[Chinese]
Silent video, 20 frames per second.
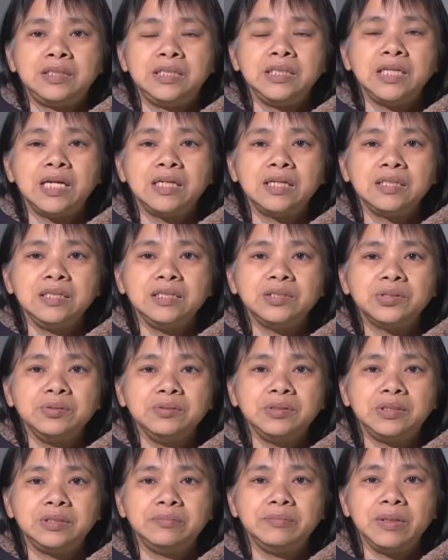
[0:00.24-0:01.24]
亲爱的弟
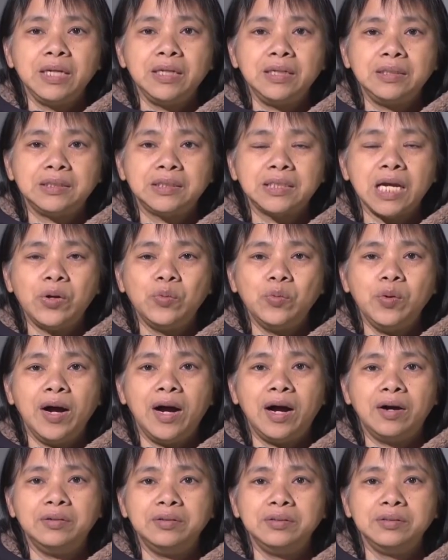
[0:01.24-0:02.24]
兄姐妹，下午
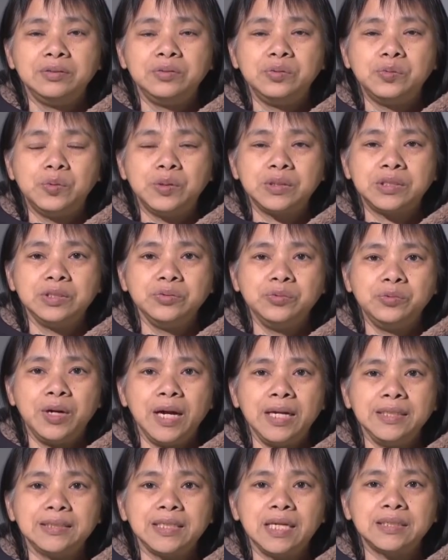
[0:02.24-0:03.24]
好，我是武
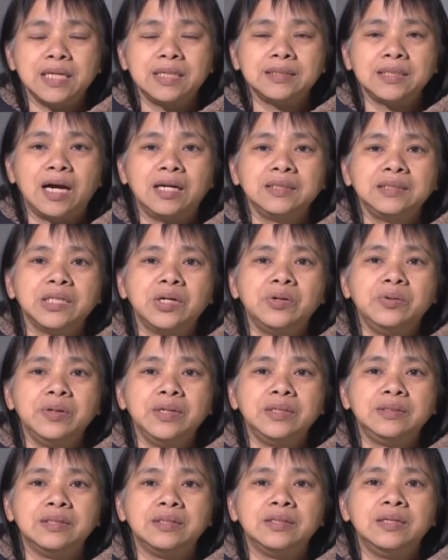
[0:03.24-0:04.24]
汉萨三堂教
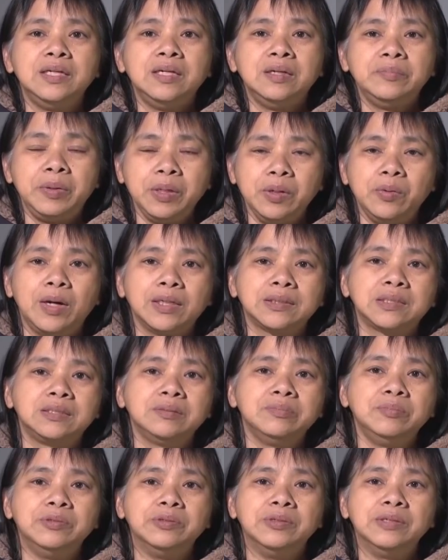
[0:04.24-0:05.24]
会的佩华
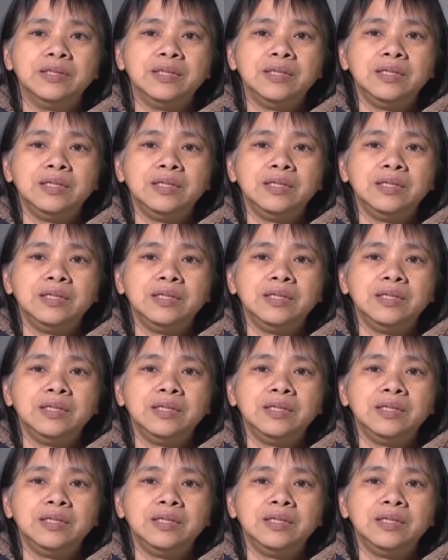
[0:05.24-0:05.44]
师母。